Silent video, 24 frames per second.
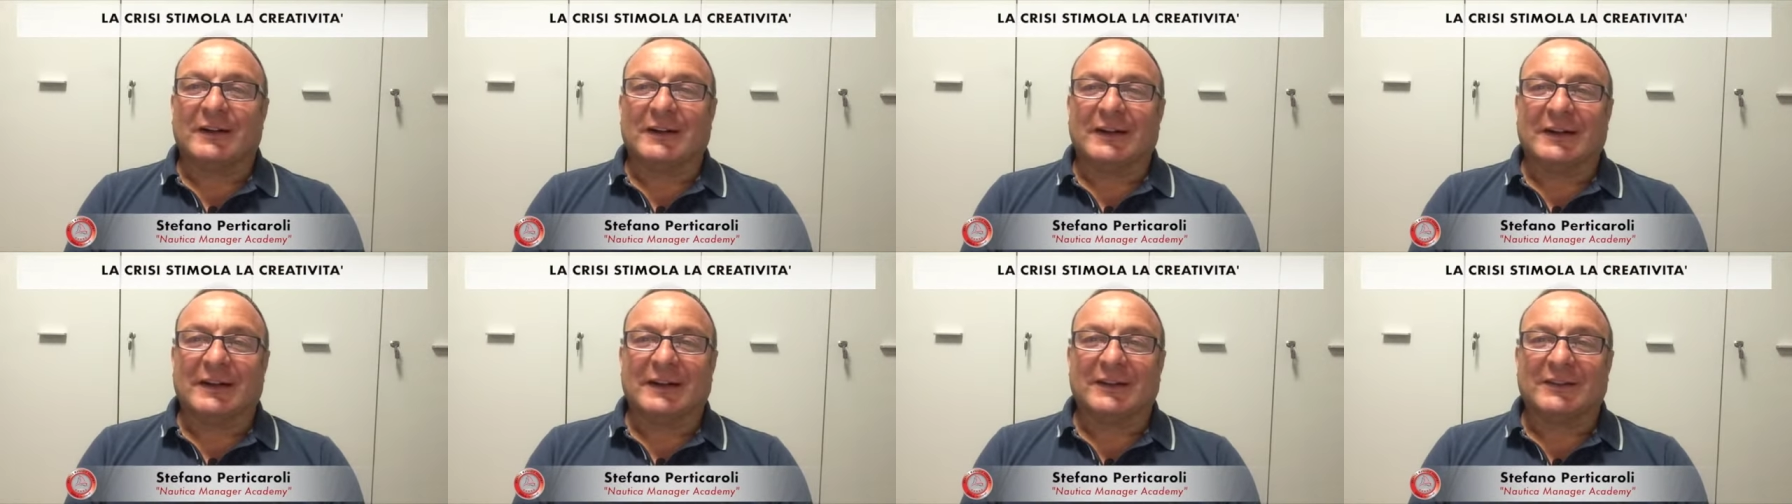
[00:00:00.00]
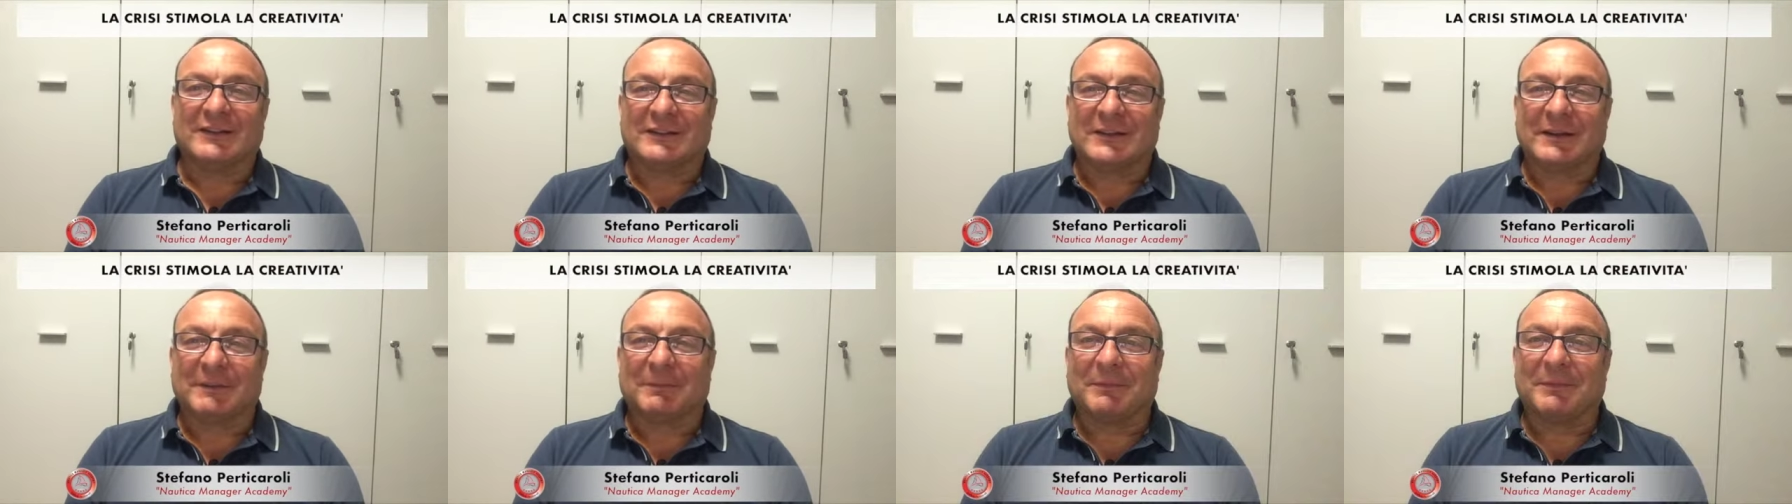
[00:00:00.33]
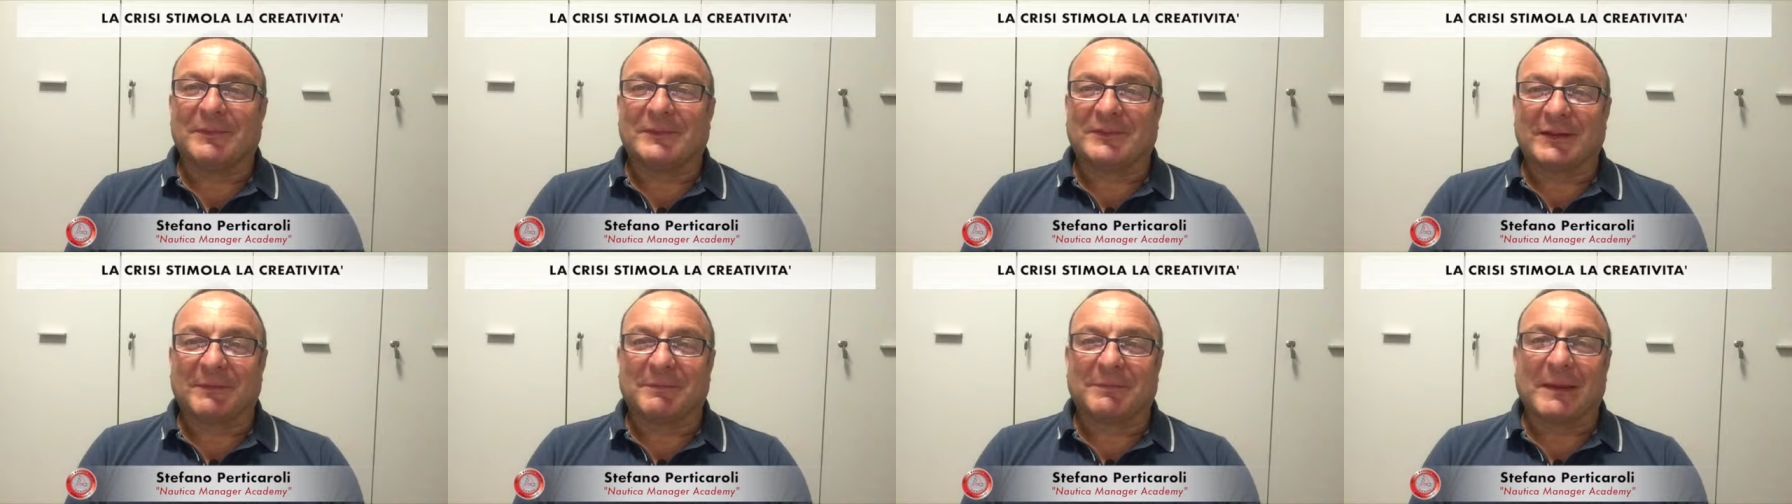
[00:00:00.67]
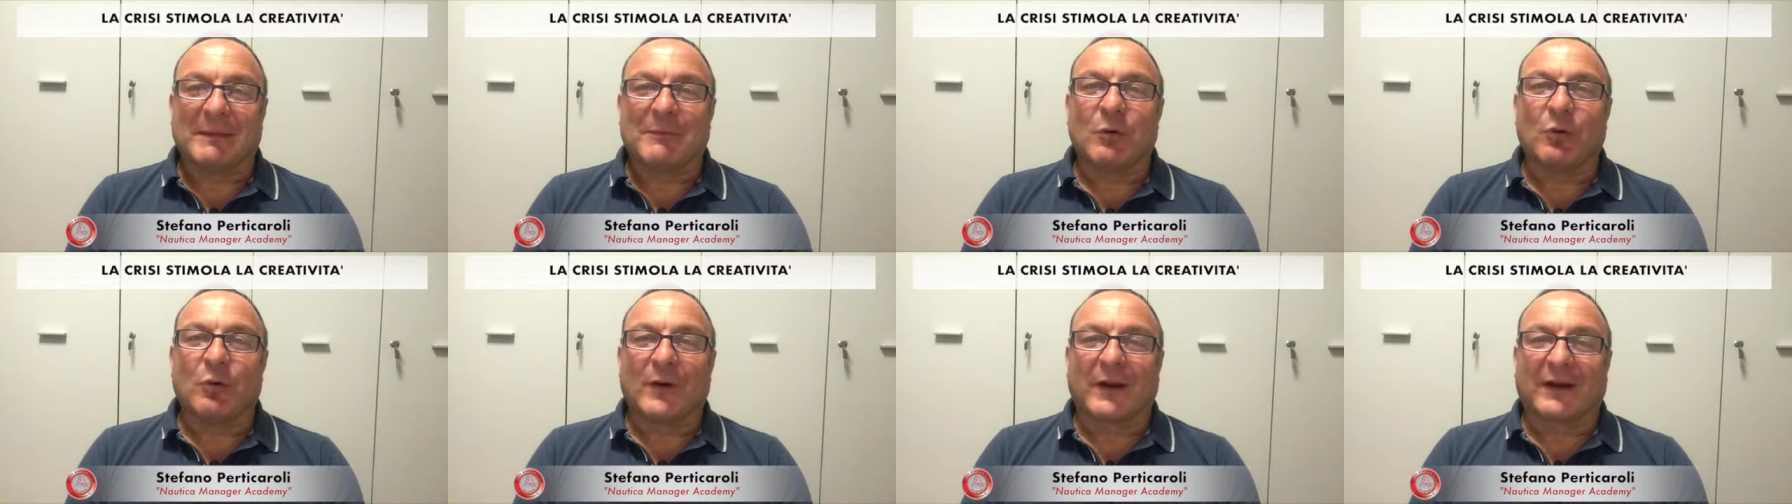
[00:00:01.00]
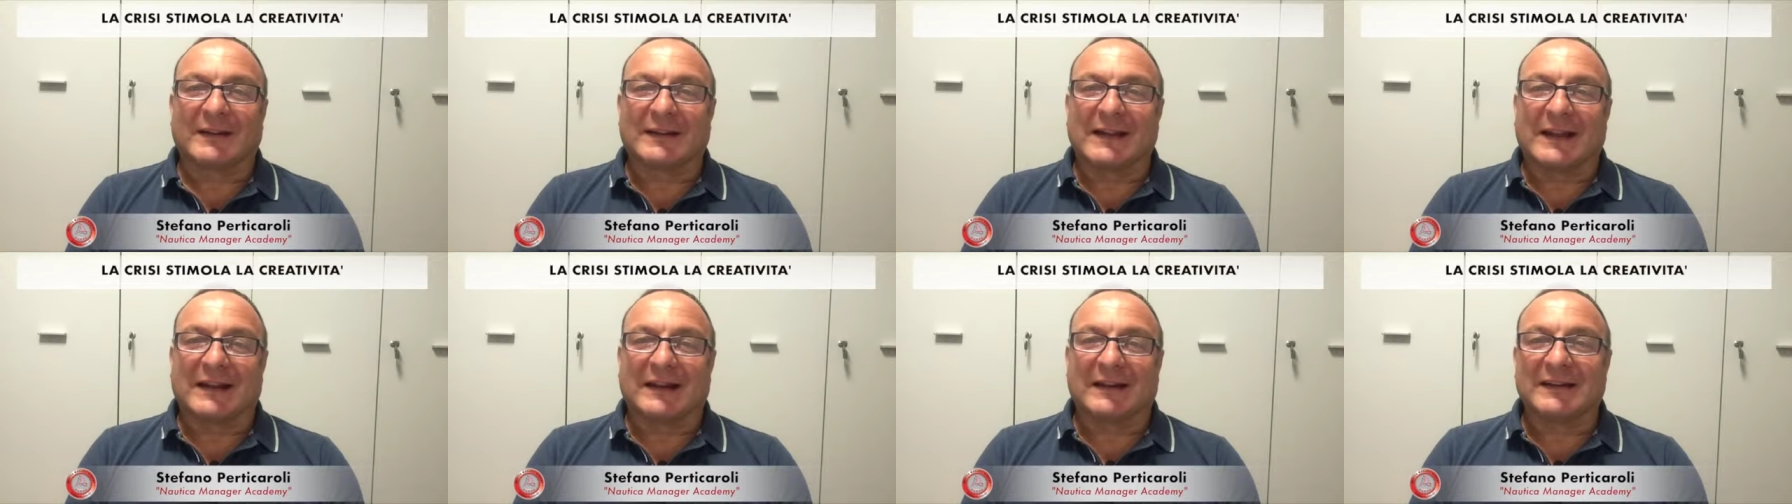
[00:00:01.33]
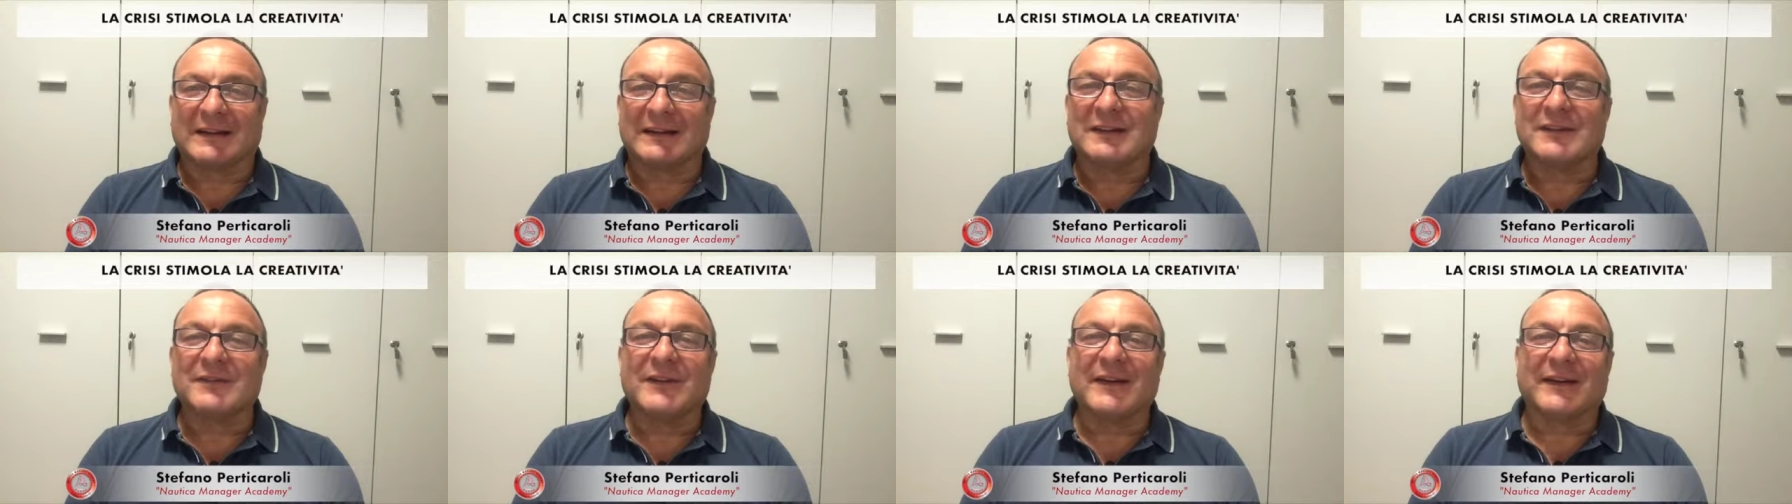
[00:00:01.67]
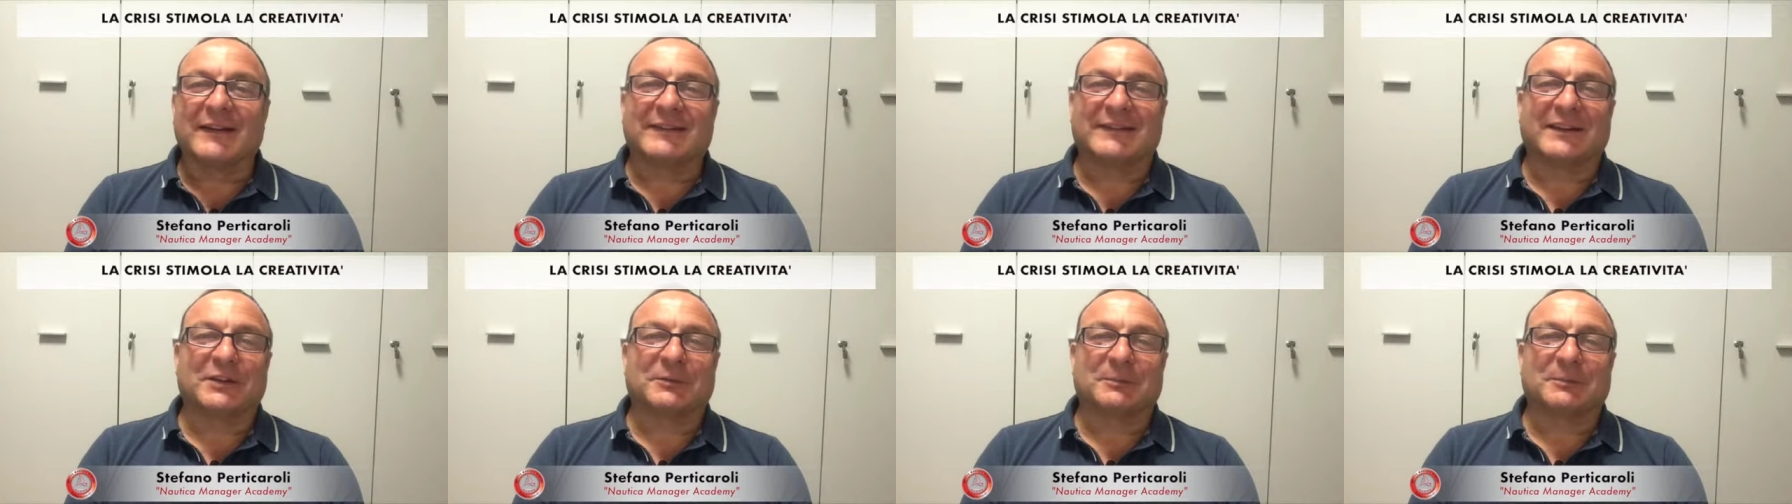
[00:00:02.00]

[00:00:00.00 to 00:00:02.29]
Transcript: eh, se sappiamo guardarla da diversi